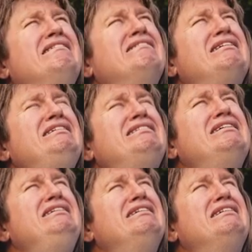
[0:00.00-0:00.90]
Was ist
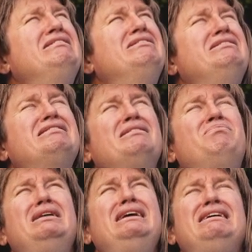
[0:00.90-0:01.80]
denn hier los? Das
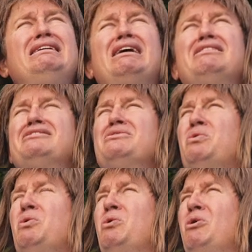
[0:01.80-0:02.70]
blinkt alles so
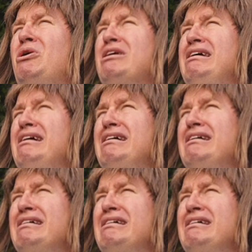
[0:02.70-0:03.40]
hoch. Ne?